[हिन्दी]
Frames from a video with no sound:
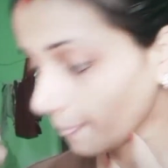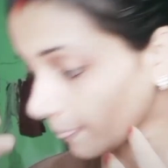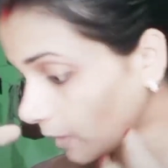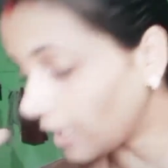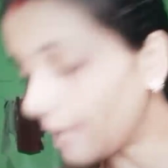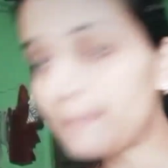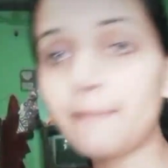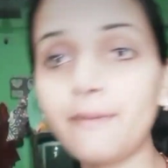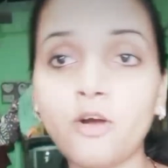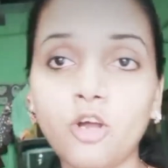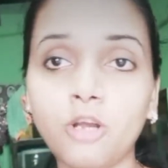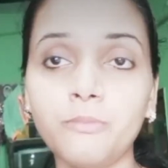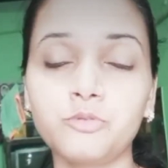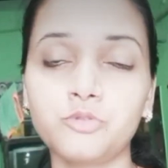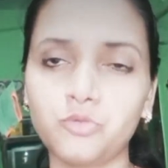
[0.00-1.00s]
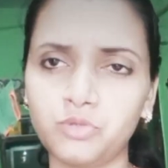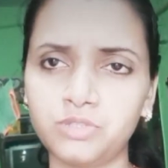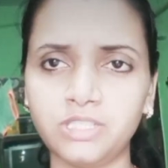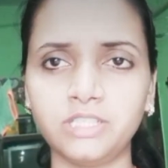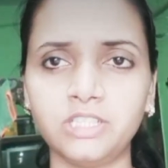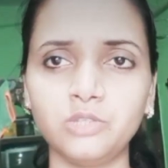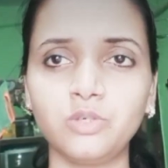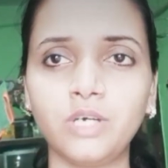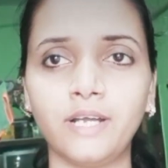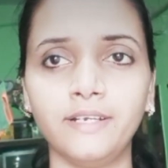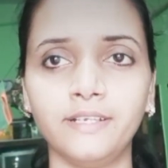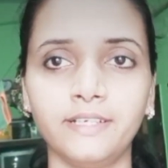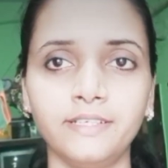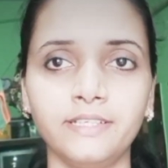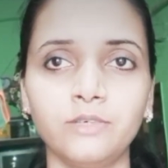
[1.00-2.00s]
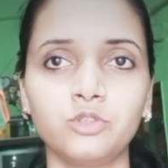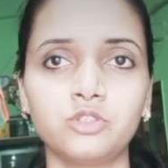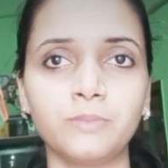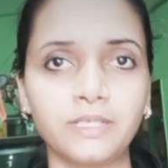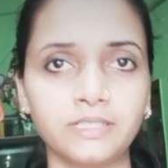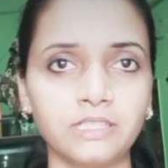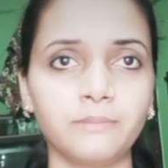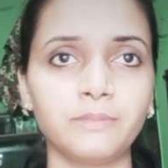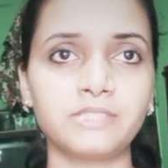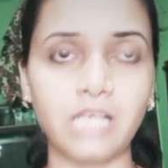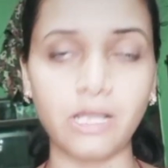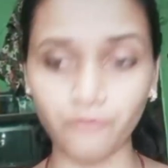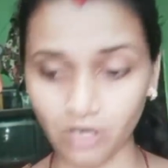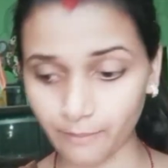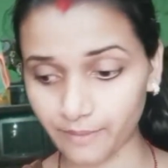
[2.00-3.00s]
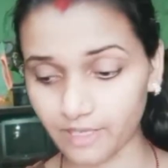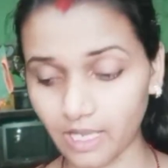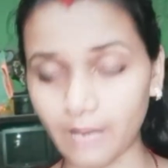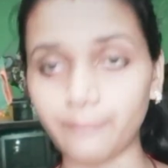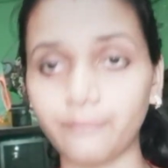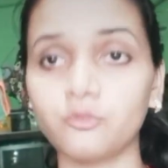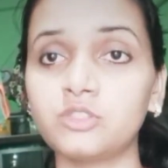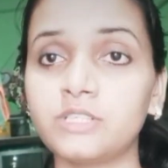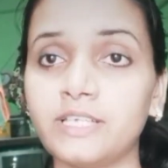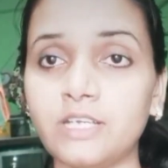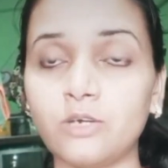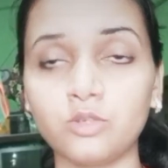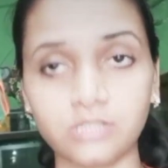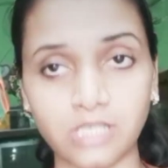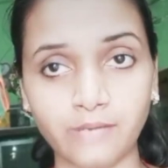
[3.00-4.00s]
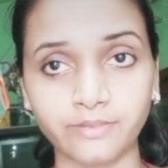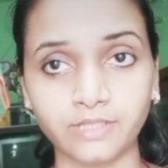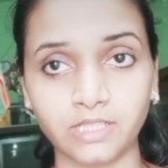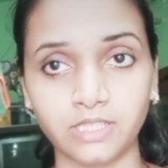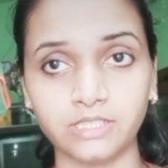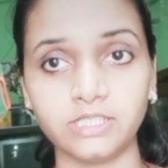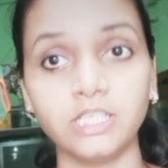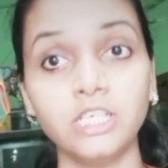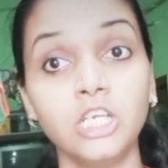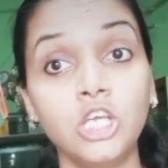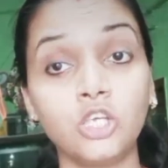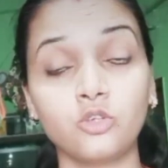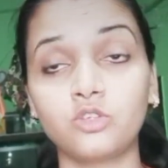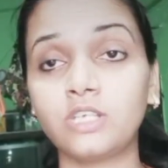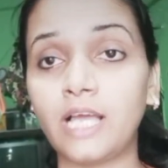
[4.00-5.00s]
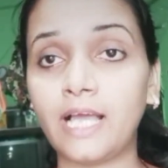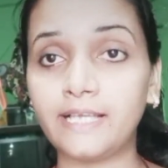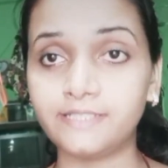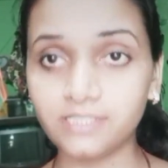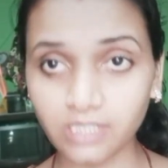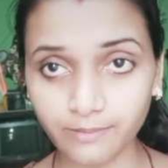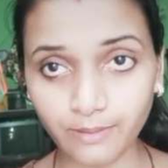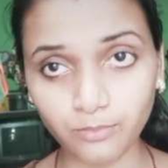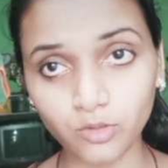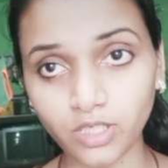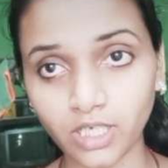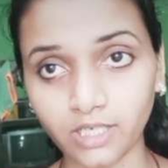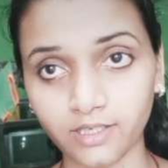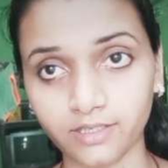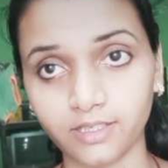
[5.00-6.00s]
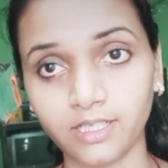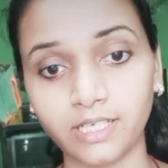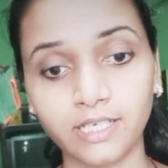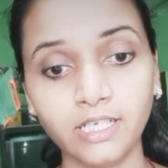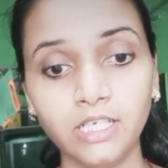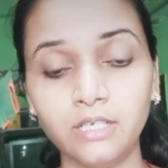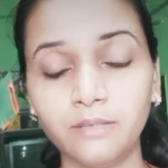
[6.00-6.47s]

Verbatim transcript: तो यहीं पर मैं हॉल में उसको कुछ देती हूँ खाने के लिए कुछ बर्तन में साफ वहाँ पर आप उस एरिया को साफ कर दीजिए क्योंकि हाइजीन का भी आपको ख्याल रखना है